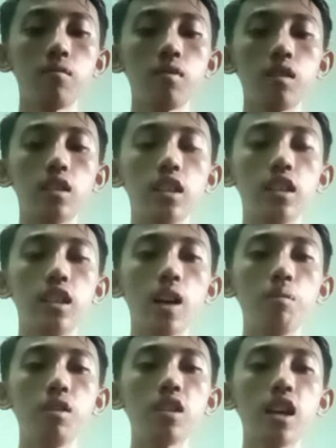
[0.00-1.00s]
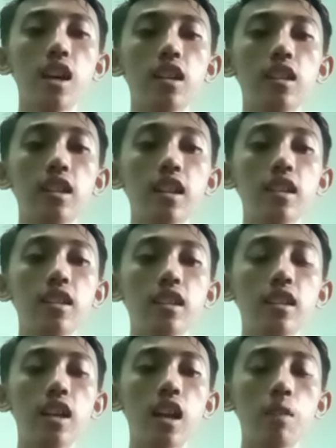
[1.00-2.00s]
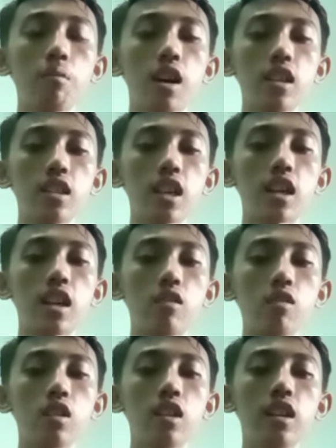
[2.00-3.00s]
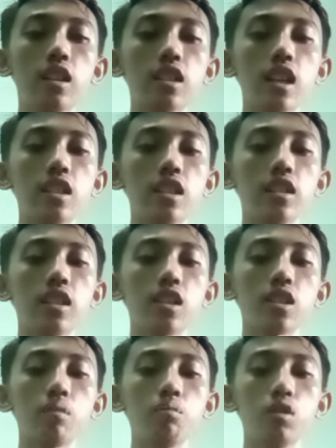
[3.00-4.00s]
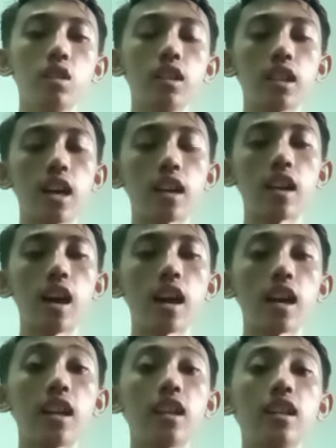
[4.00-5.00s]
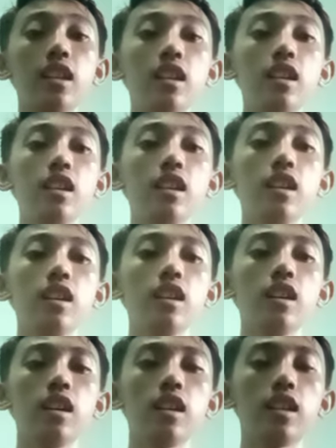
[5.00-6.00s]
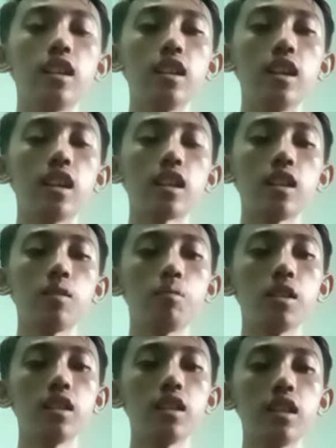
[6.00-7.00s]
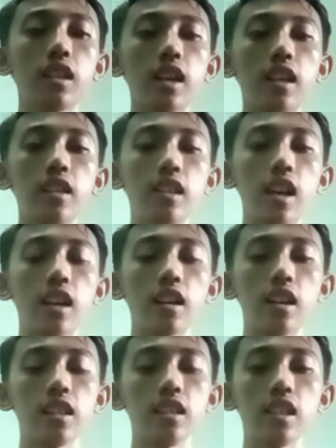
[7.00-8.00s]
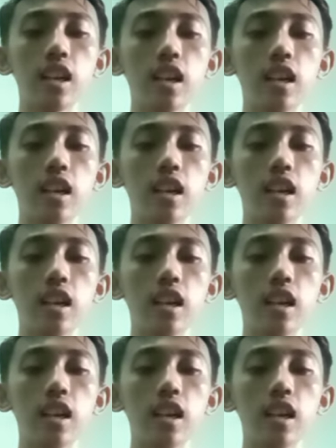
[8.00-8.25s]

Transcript: tidak bisa hadir di dalam acara organisasi tersebut dikarenakan ada kepentingan yang lainnya.